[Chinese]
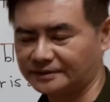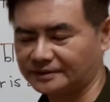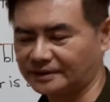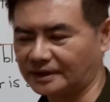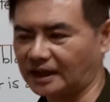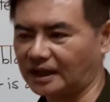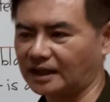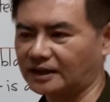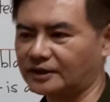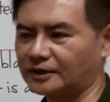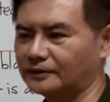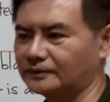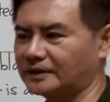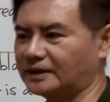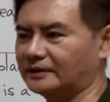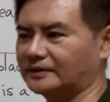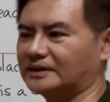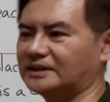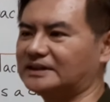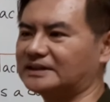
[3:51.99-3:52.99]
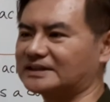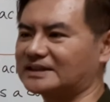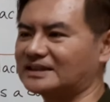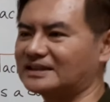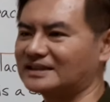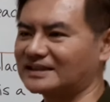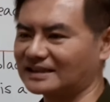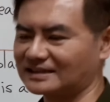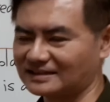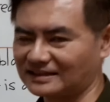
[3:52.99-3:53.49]
啊，扣掉一个剩
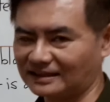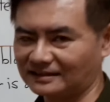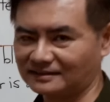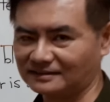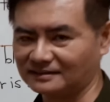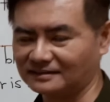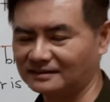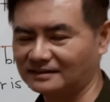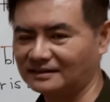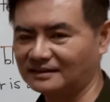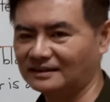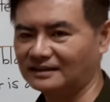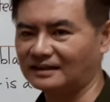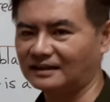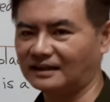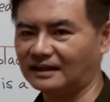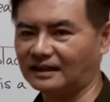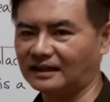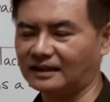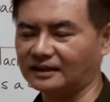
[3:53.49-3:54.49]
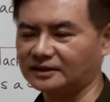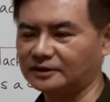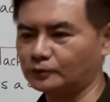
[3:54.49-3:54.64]
下三个啊，